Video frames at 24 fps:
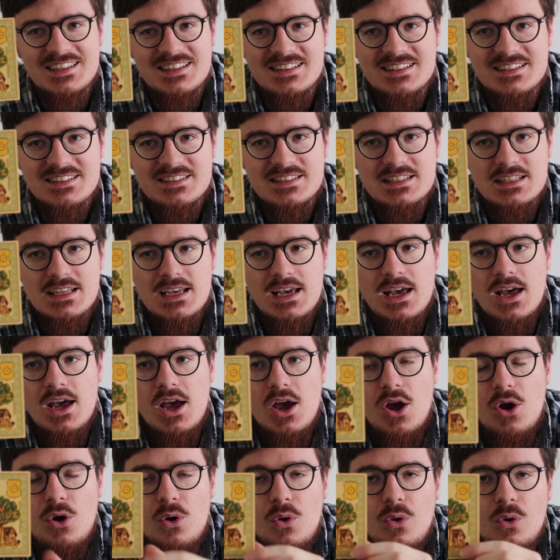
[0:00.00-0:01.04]
qui est ici.
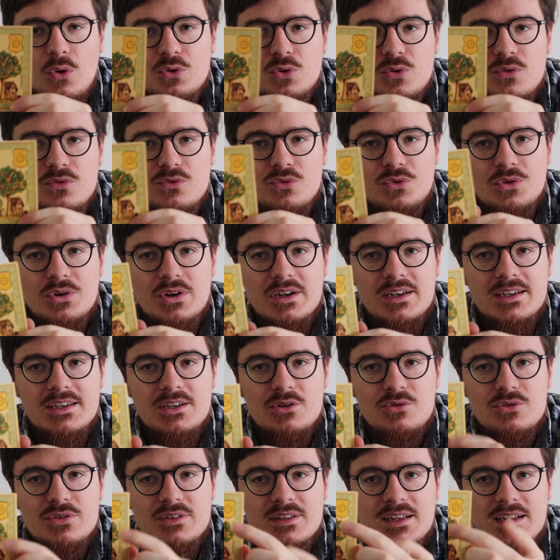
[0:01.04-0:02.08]
On retrouve donc
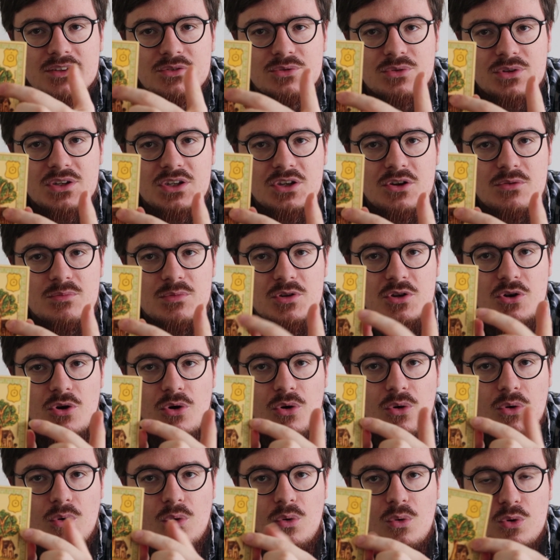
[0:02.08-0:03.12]
l'illustration qui est au
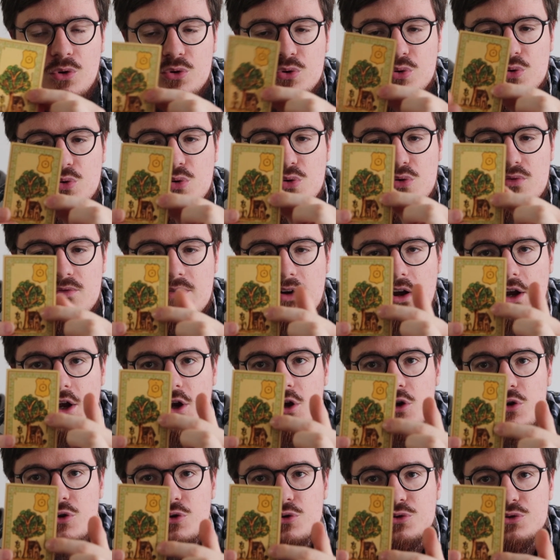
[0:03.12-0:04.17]
milieu. On retrouve
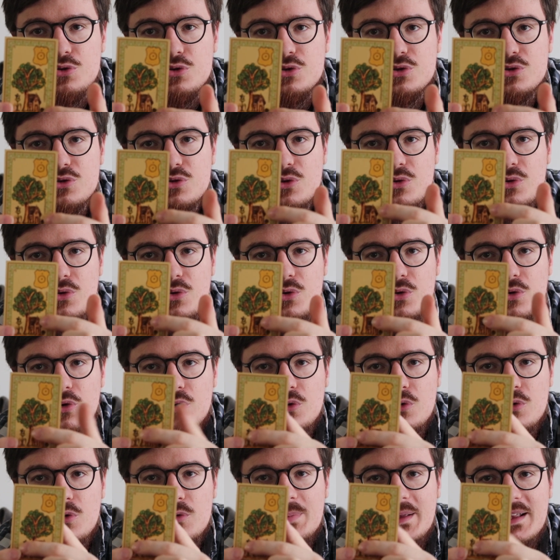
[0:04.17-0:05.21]
juste sur le...
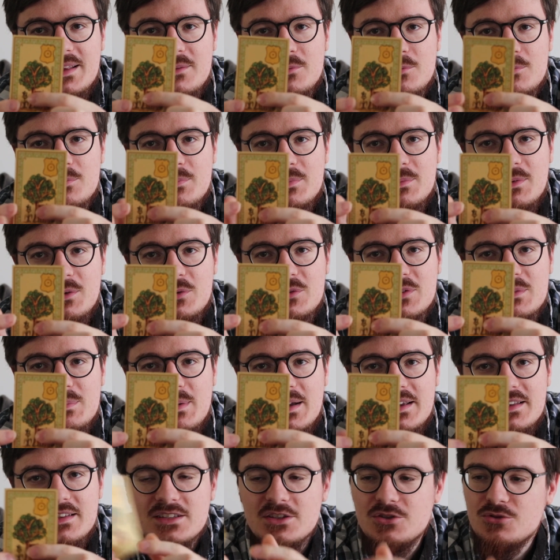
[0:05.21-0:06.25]
le, non, c'est
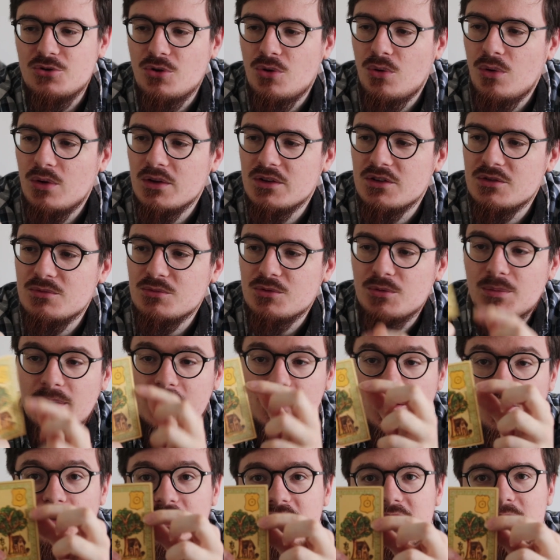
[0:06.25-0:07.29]
pas ici, je crois, si je
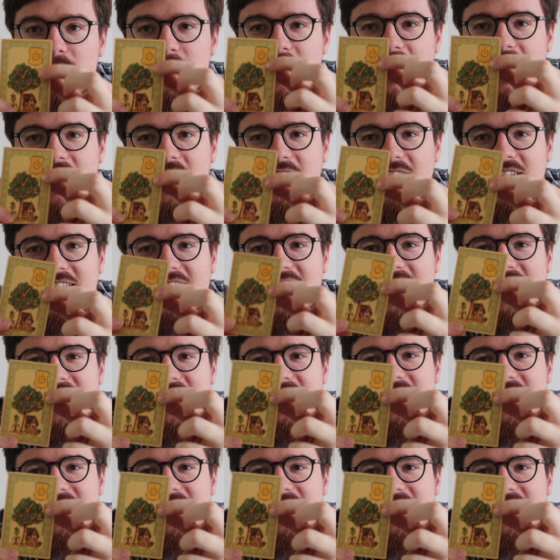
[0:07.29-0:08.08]
pas. Non, c'est bien là.